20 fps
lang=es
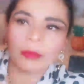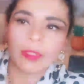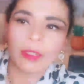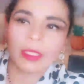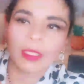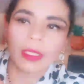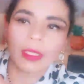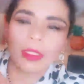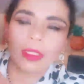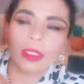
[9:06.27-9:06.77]

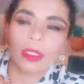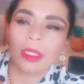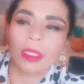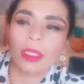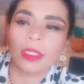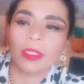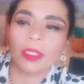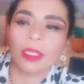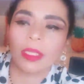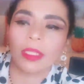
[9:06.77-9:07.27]
Miren, ahí
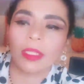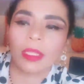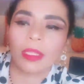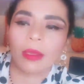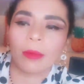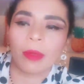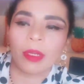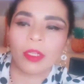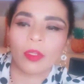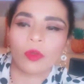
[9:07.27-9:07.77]
tienen la etiqueta
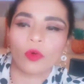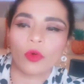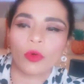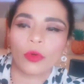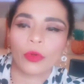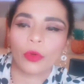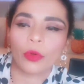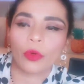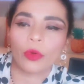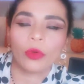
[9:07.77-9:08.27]
de amarillo
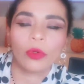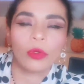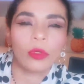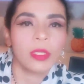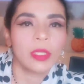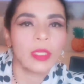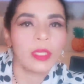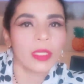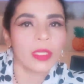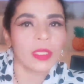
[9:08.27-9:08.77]
con rojo.
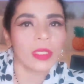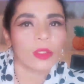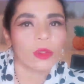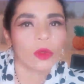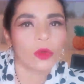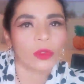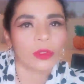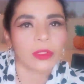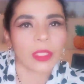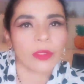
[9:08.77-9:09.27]
Y
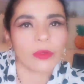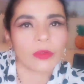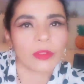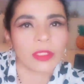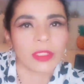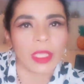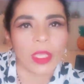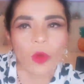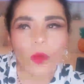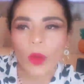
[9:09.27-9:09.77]
estos
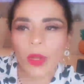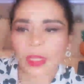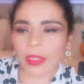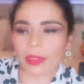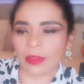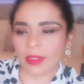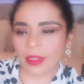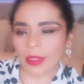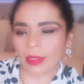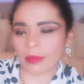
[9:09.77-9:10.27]
costaron
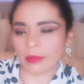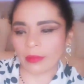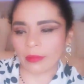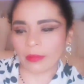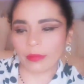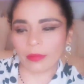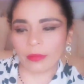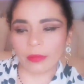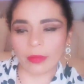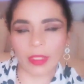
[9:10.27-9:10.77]
$6.40.
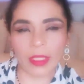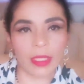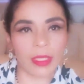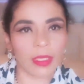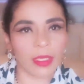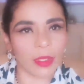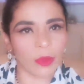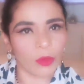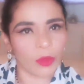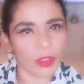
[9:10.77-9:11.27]

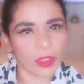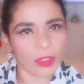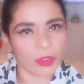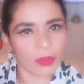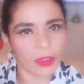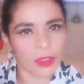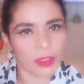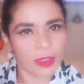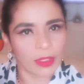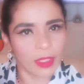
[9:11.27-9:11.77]
Miren qué
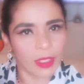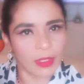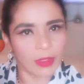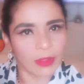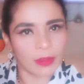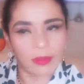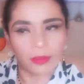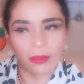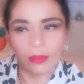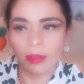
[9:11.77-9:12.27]
bonitos están.